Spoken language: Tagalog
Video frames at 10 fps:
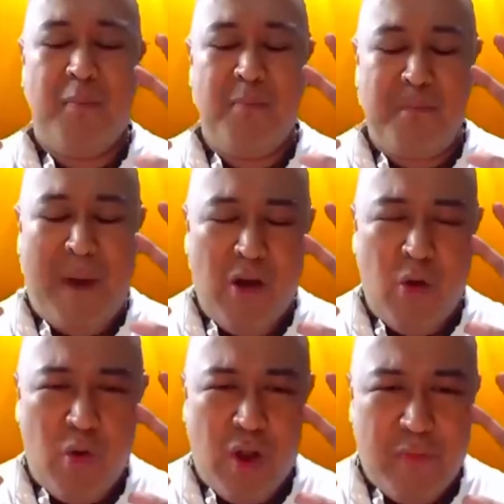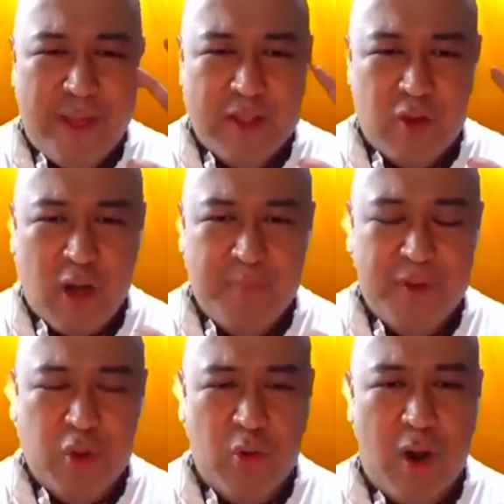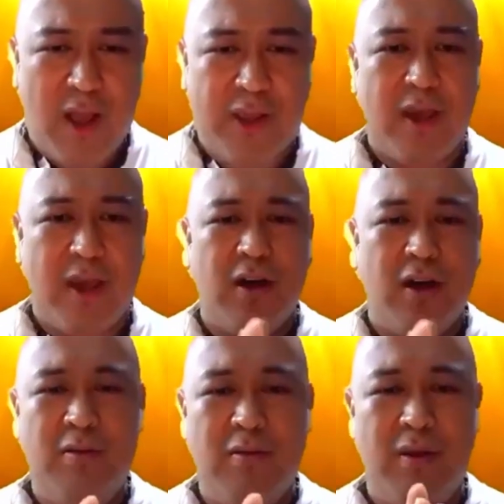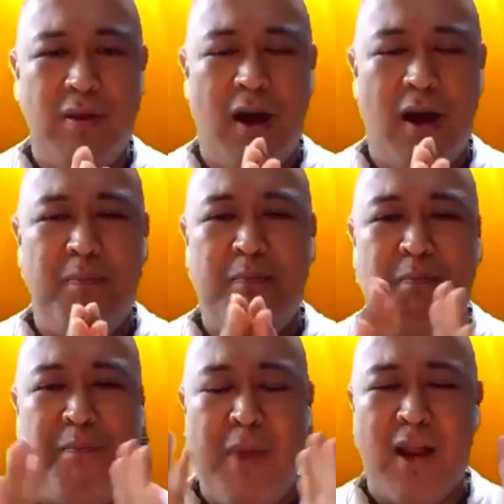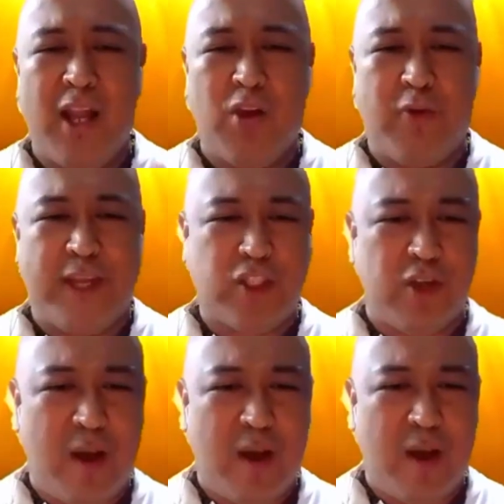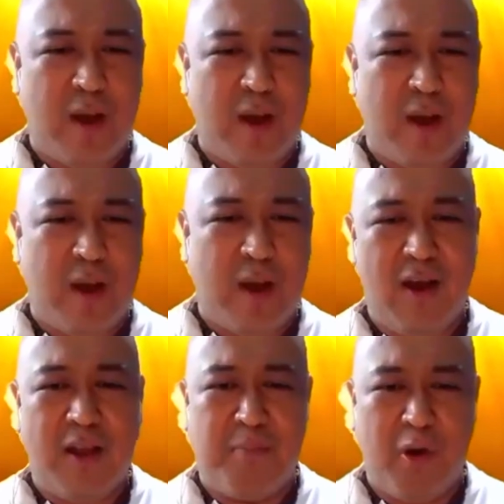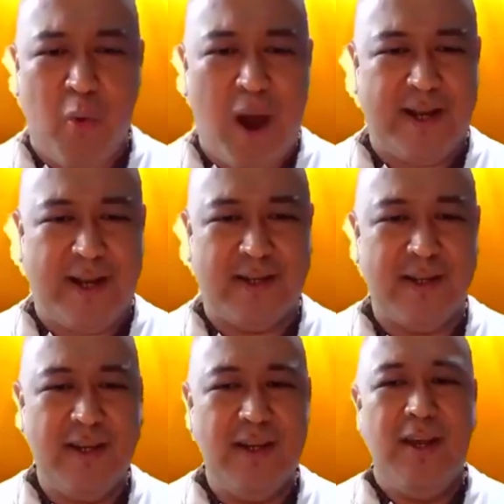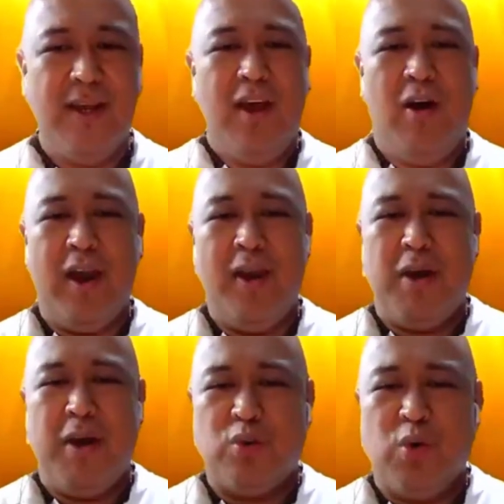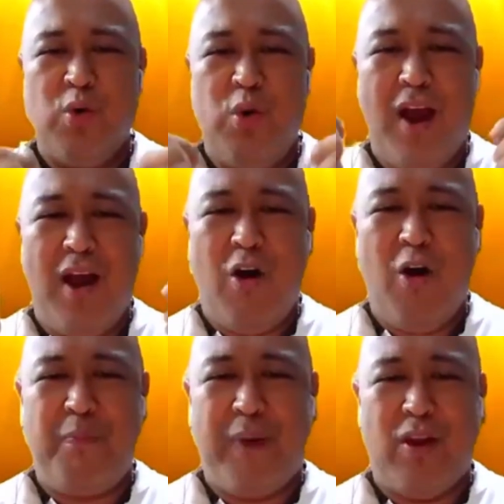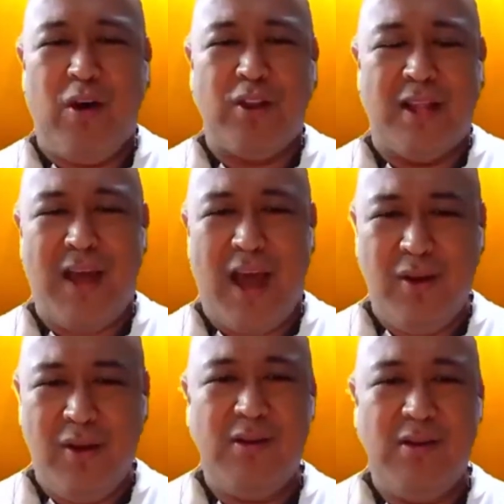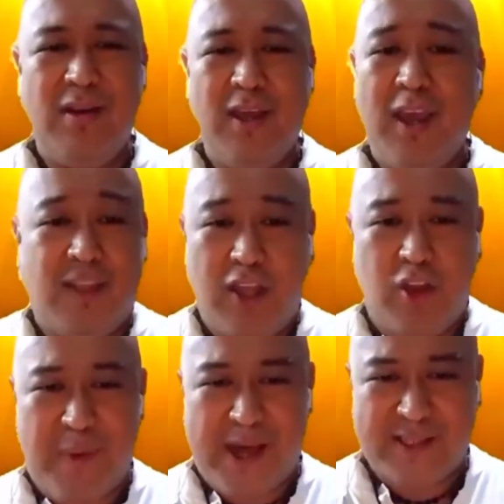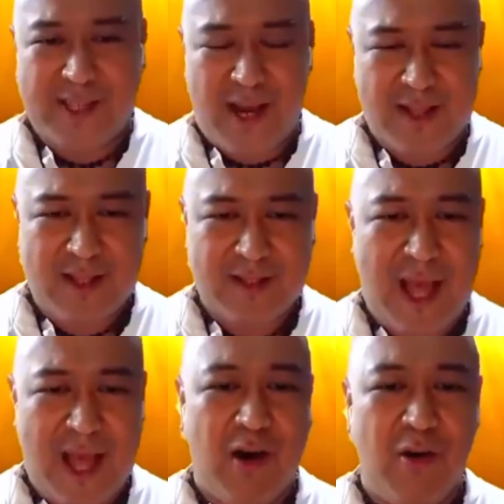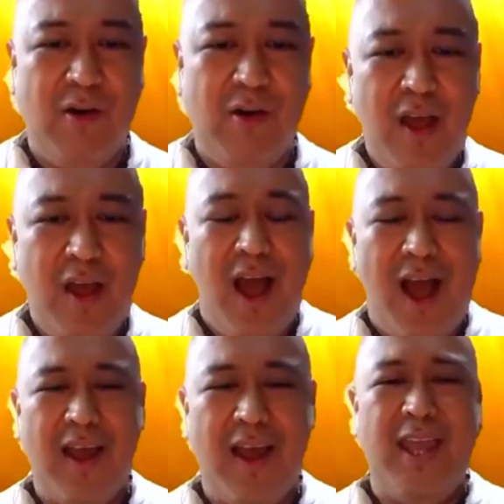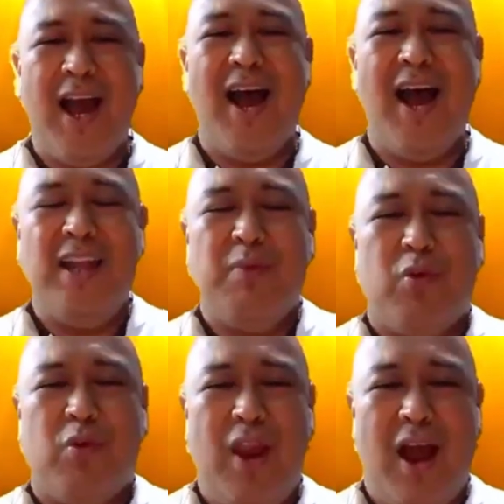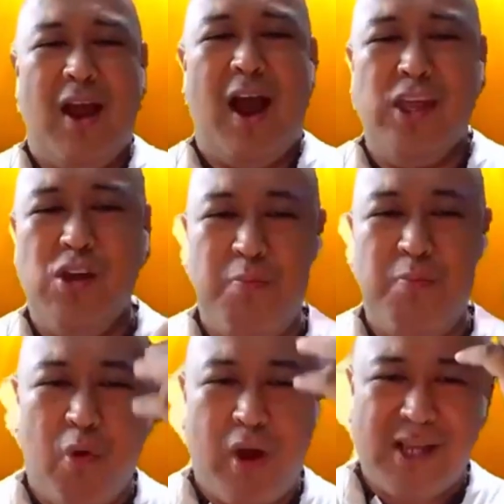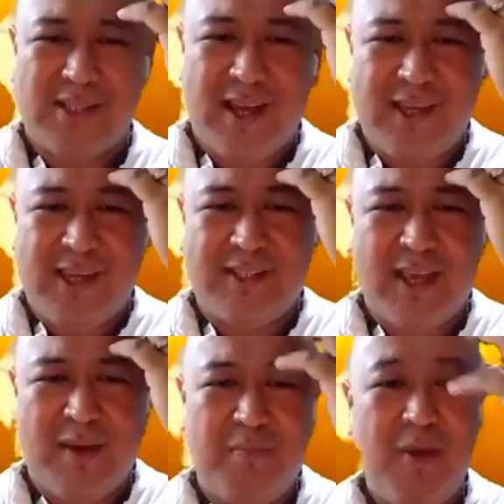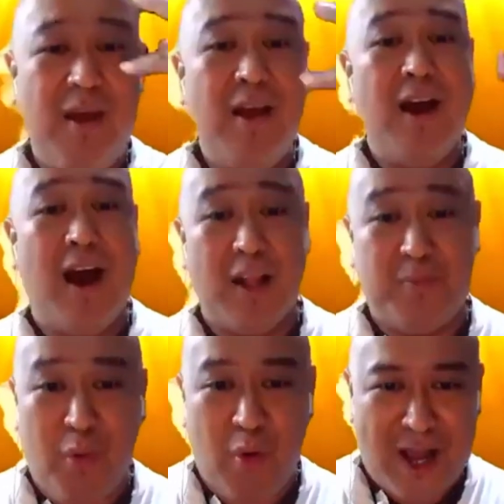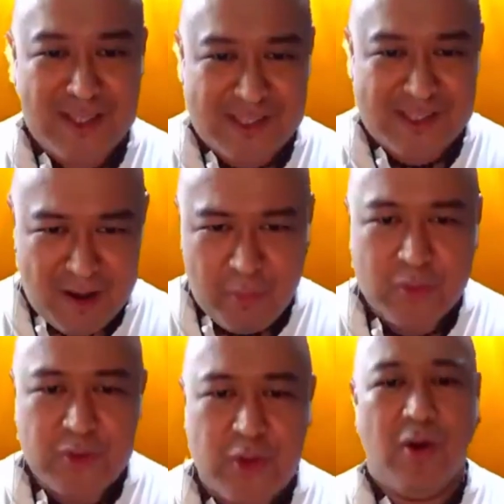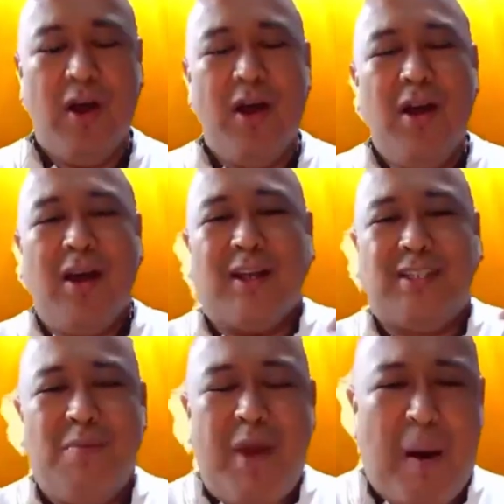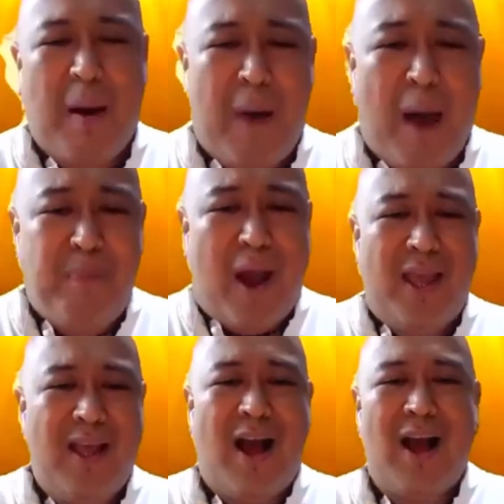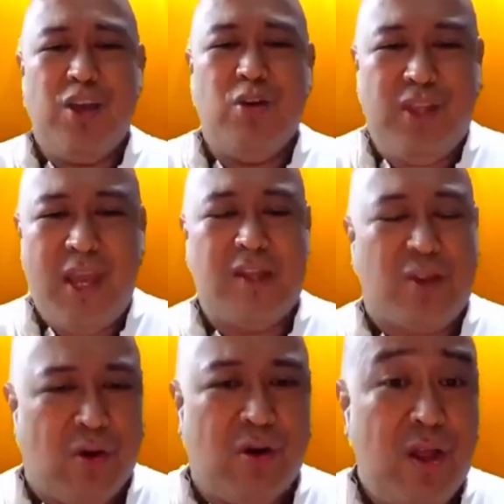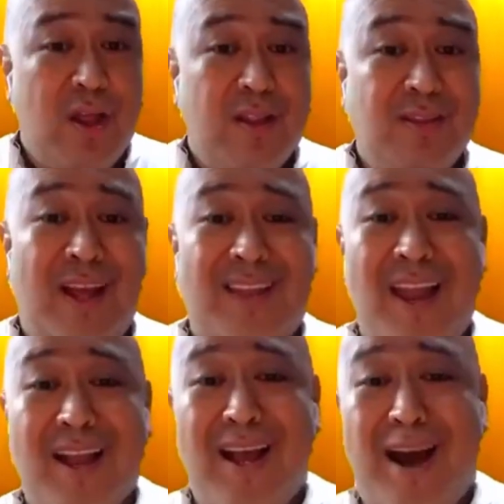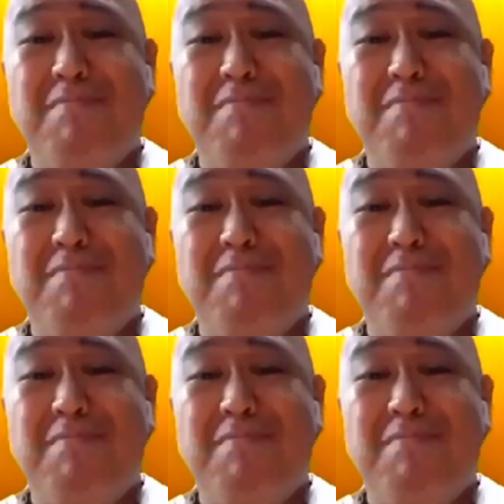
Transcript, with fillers: bago ko gawin ito at bituruan kayo ngayon, uh, miracle question number uh, number one. Okay, magtuturo lang ako pero tandaan nyo, hindi ito para sa lahat ng tao. Ang hinahanap ko lang ay yung bukas ang isip at bukas ang puso. Kasi may papapakinggan kayo dito na talagang